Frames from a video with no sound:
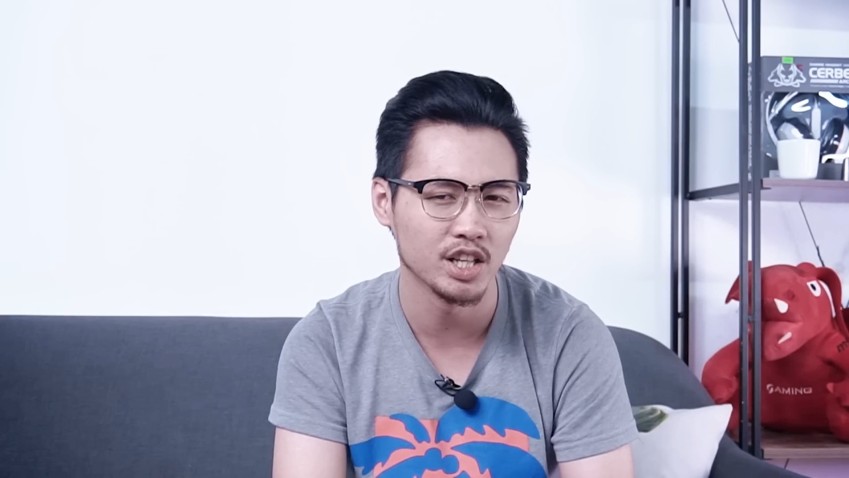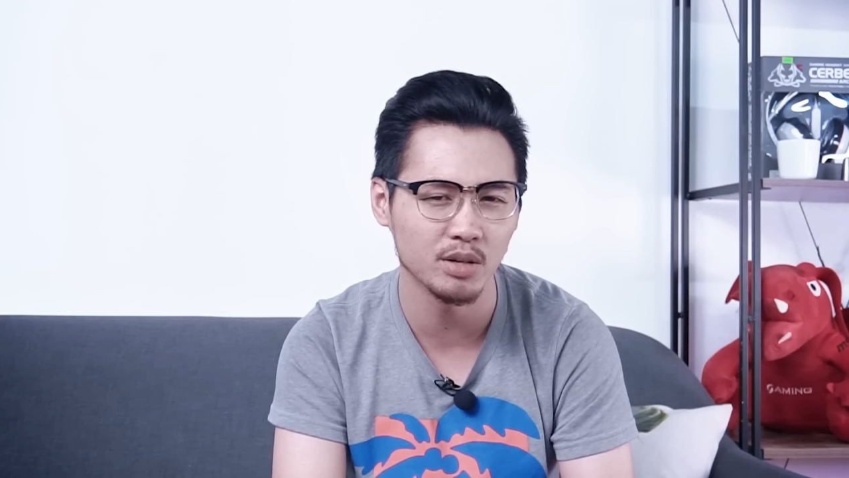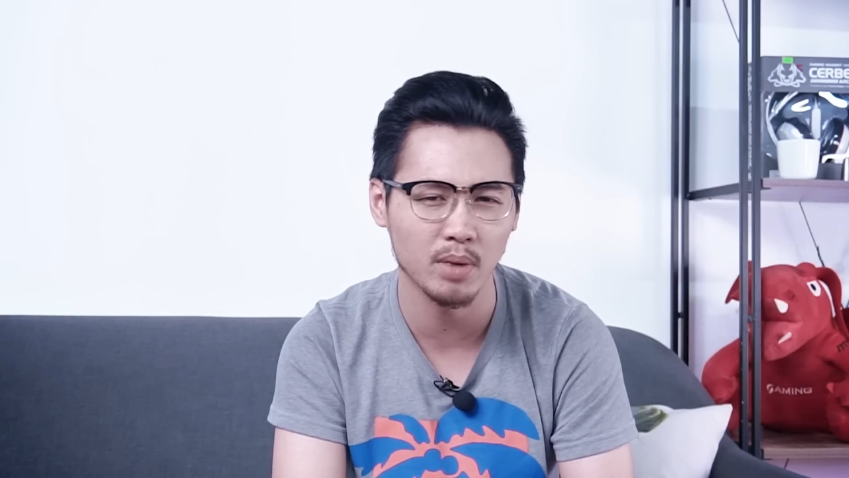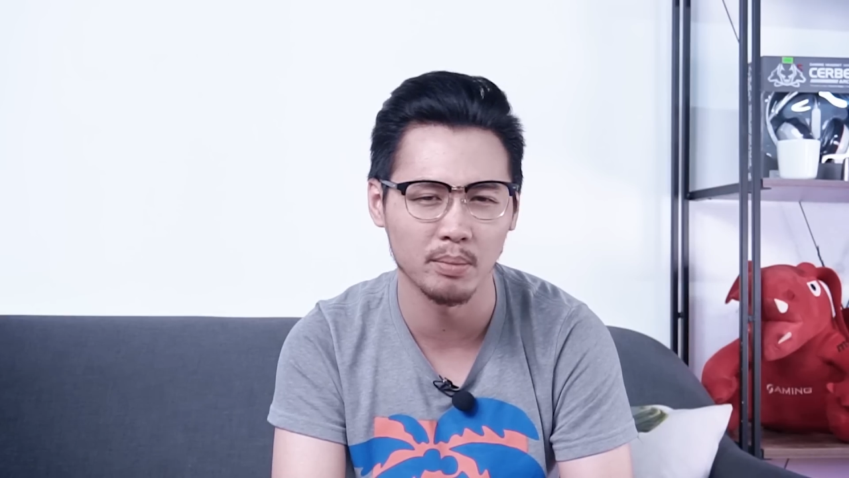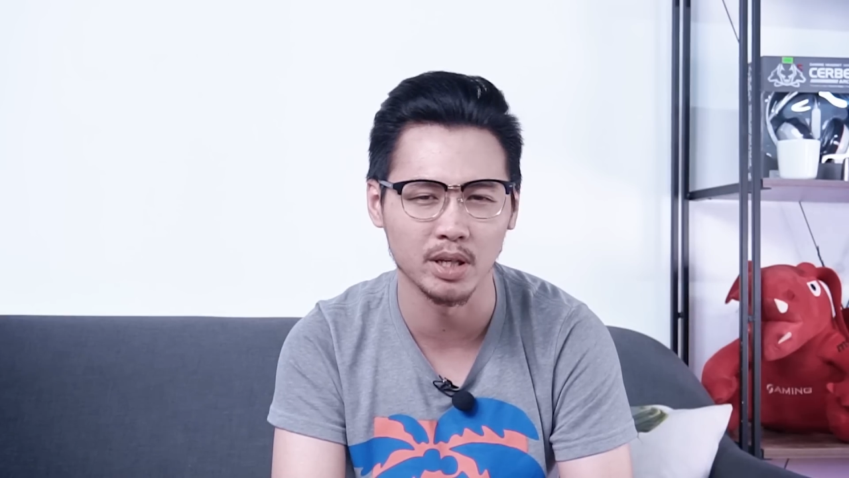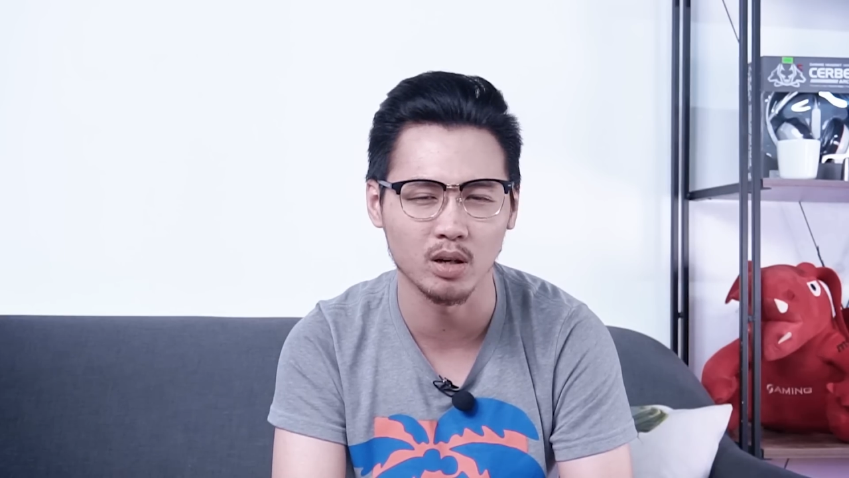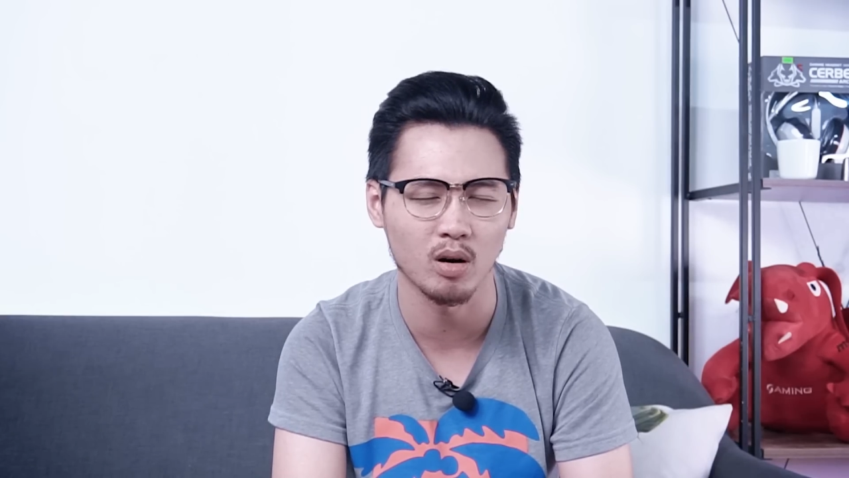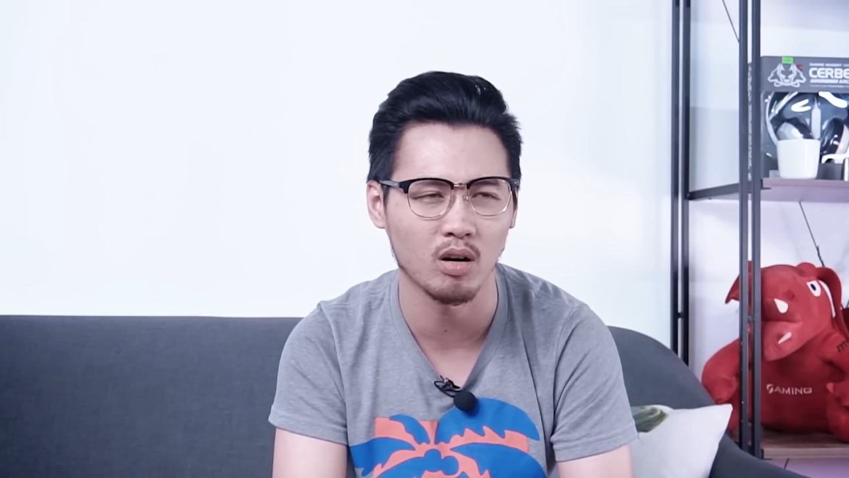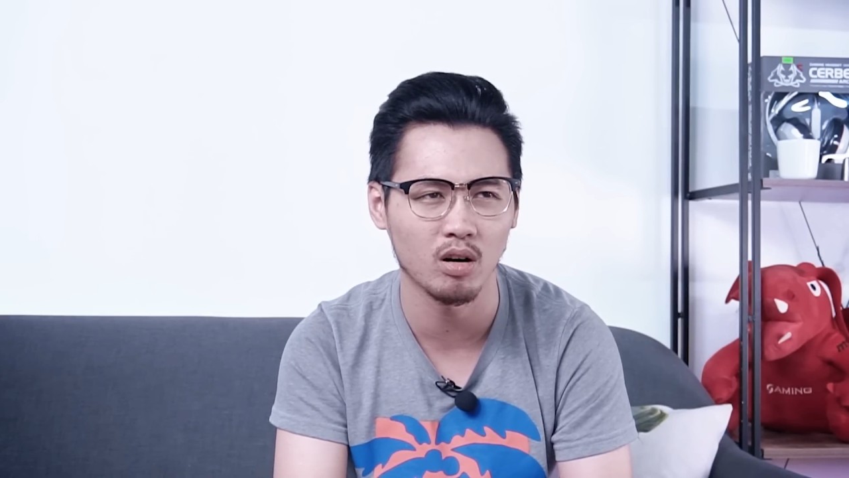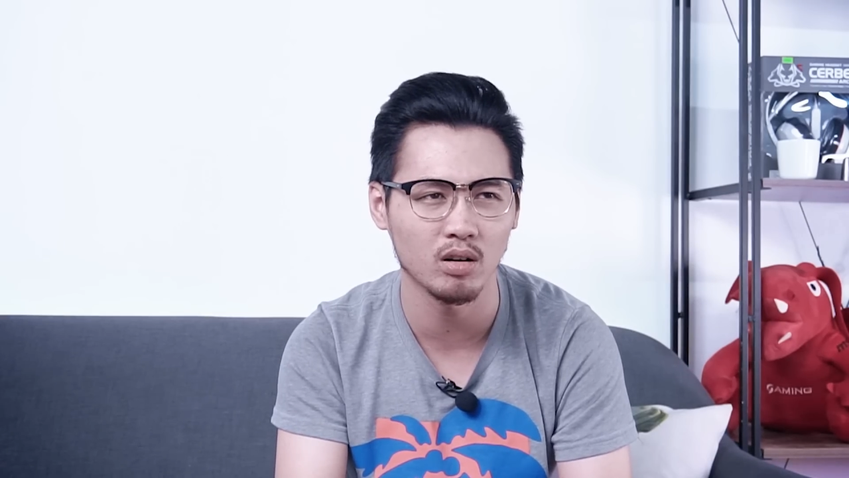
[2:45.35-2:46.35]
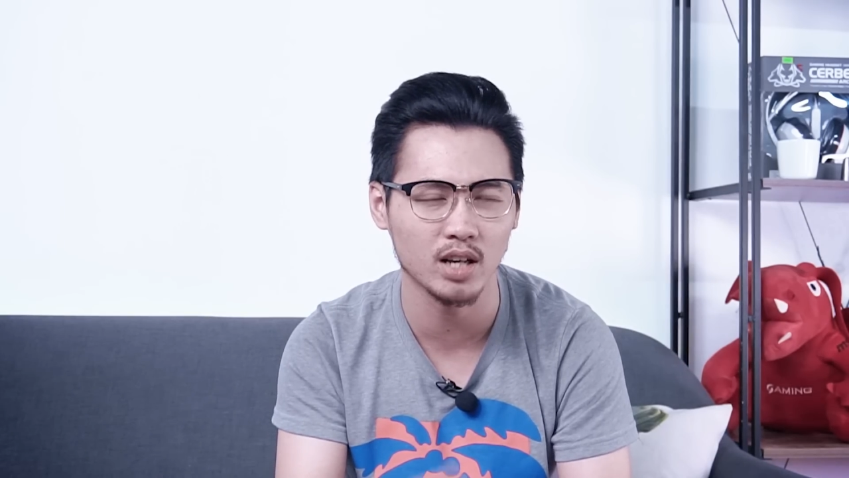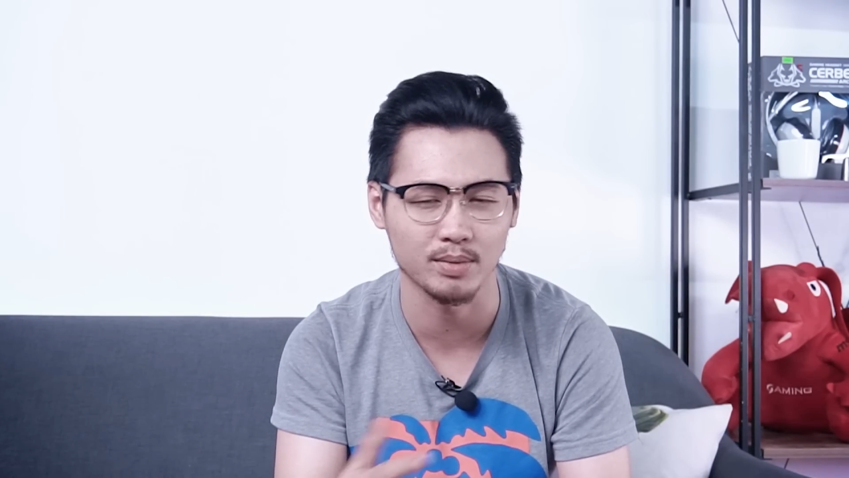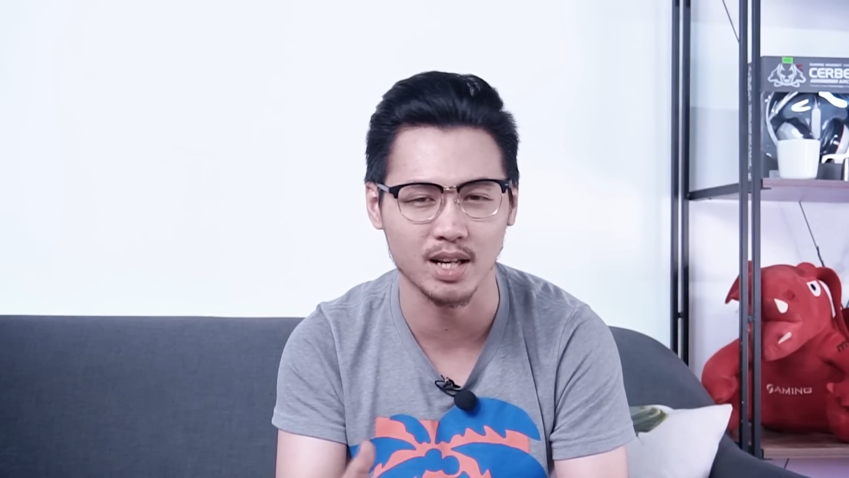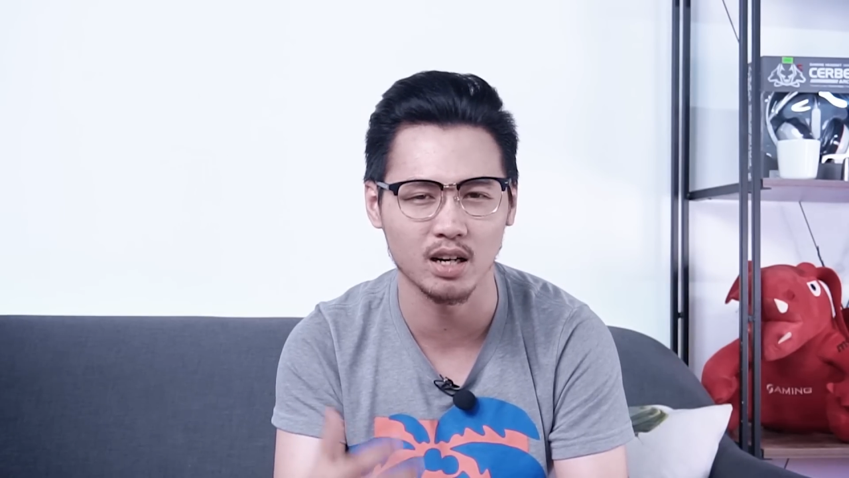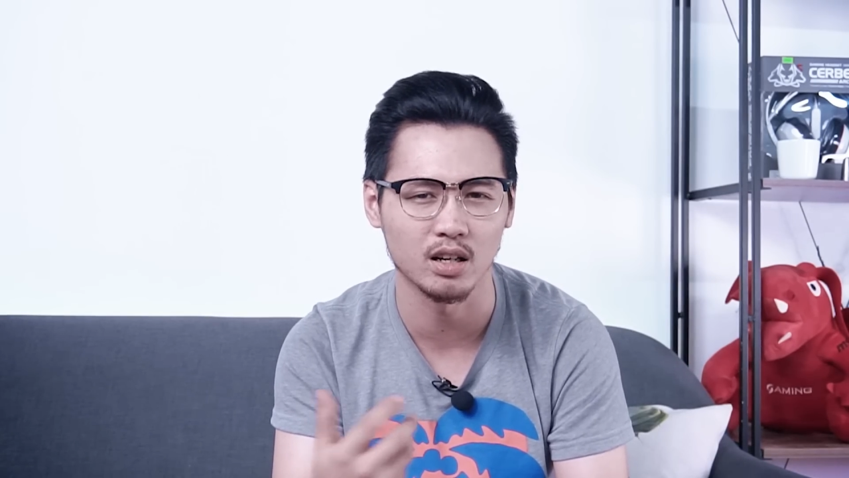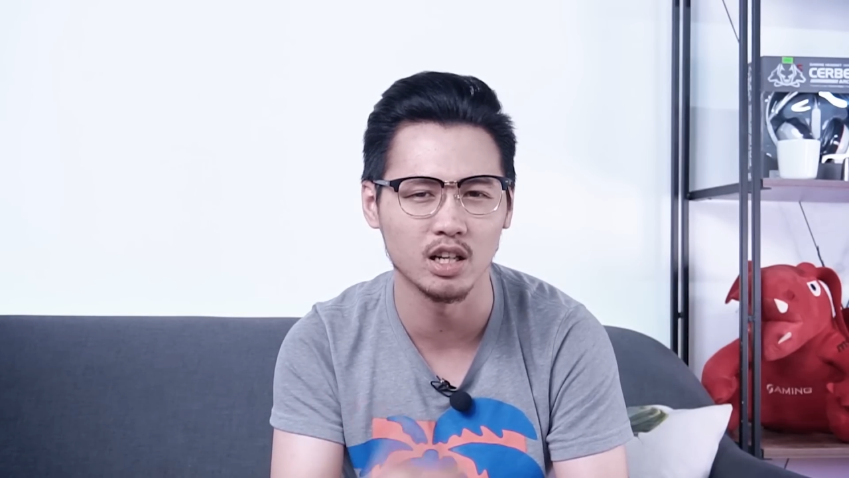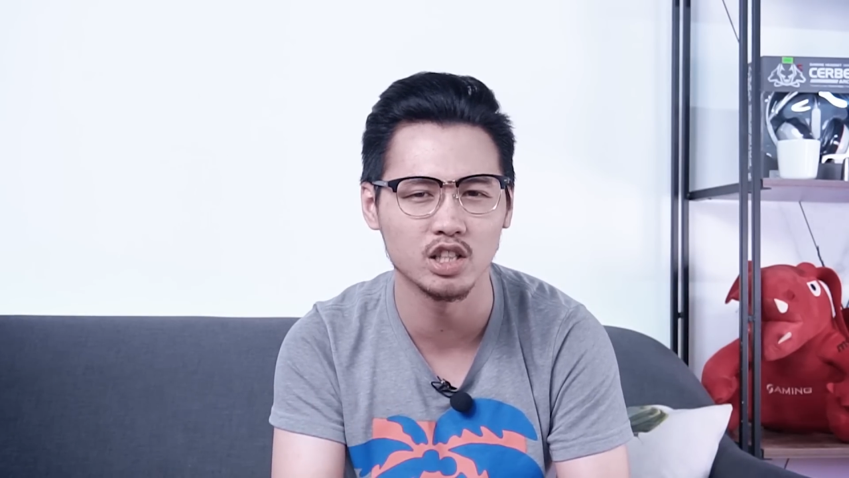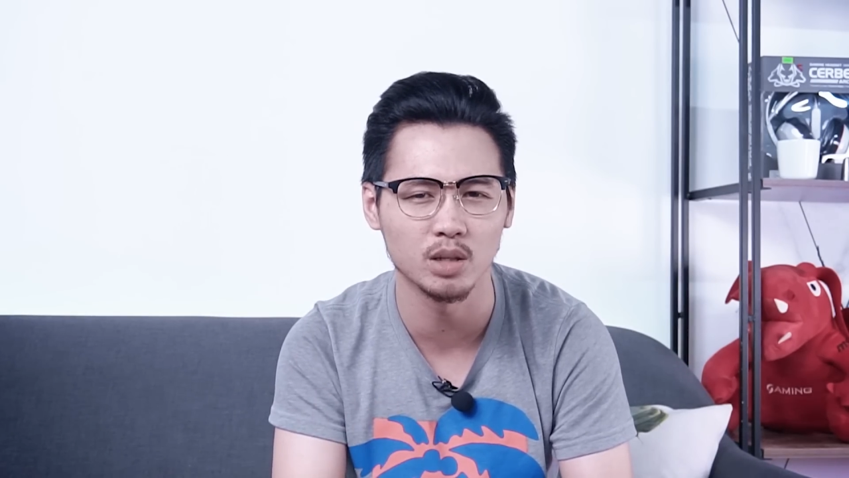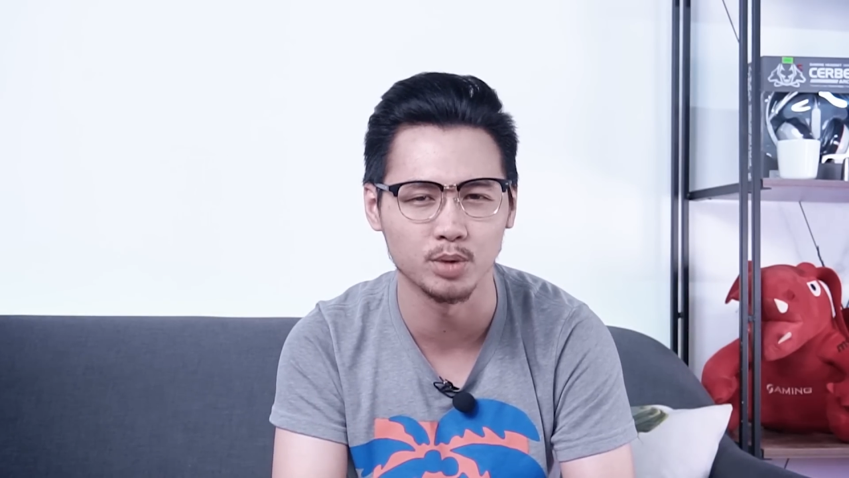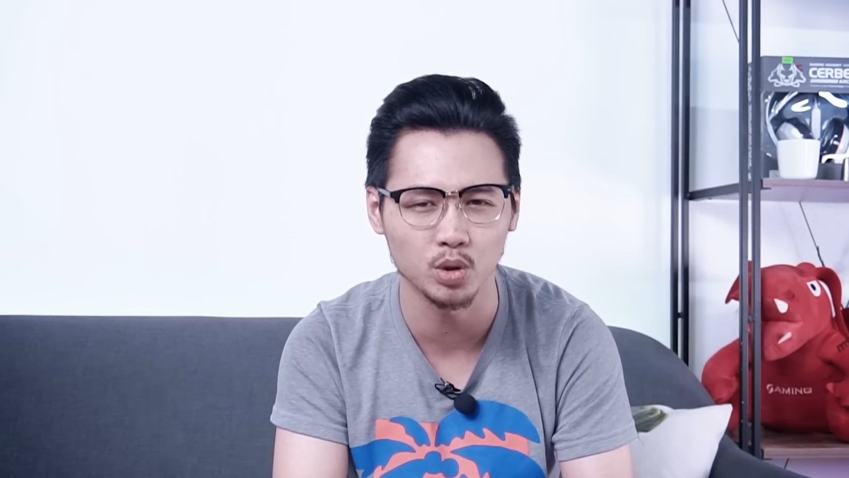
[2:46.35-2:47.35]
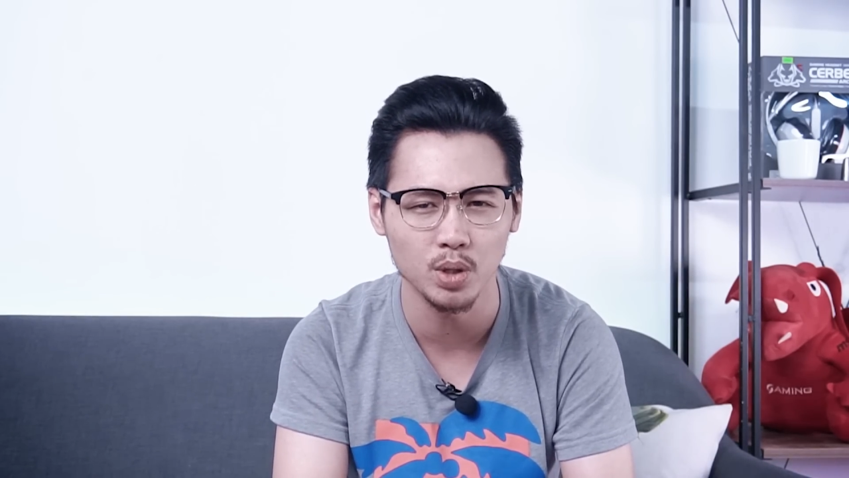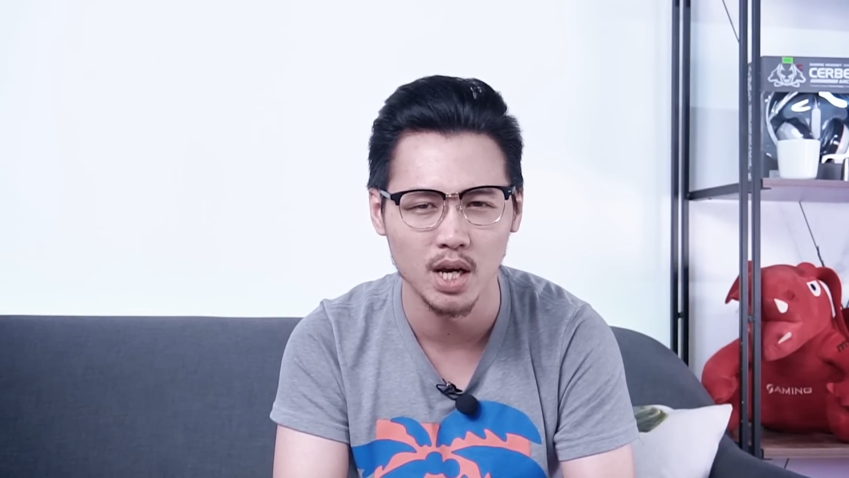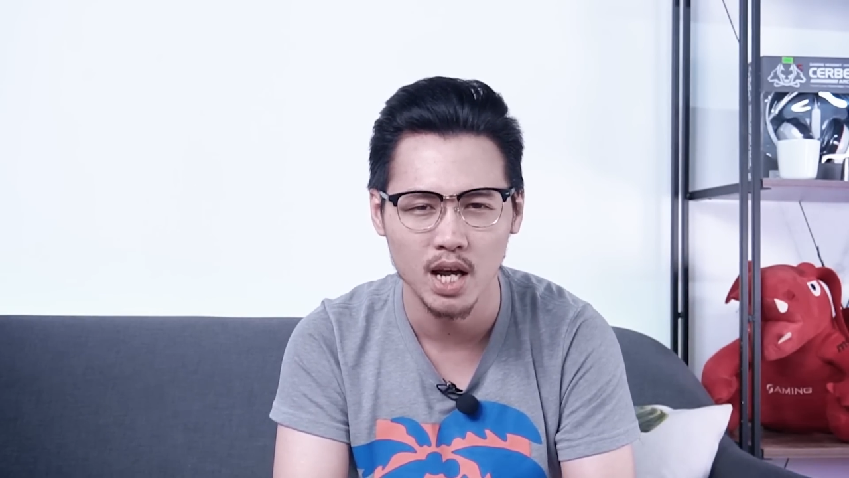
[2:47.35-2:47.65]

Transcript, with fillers: nhưng mà mình có cảm giác là hơi trơn một chút.